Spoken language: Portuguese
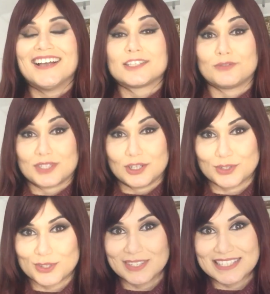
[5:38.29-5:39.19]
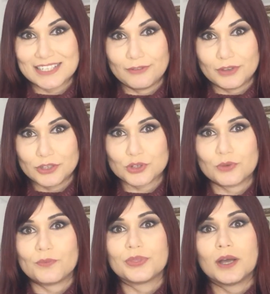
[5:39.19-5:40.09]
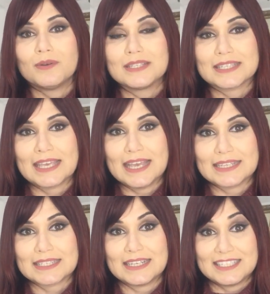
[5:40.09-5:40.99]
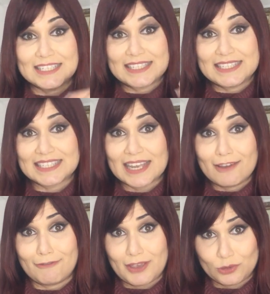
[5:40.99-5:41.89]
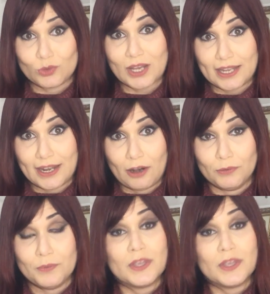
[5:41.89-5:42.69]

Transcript: Se você gostou desse vídeo, não esqueça de se inscrever no canal,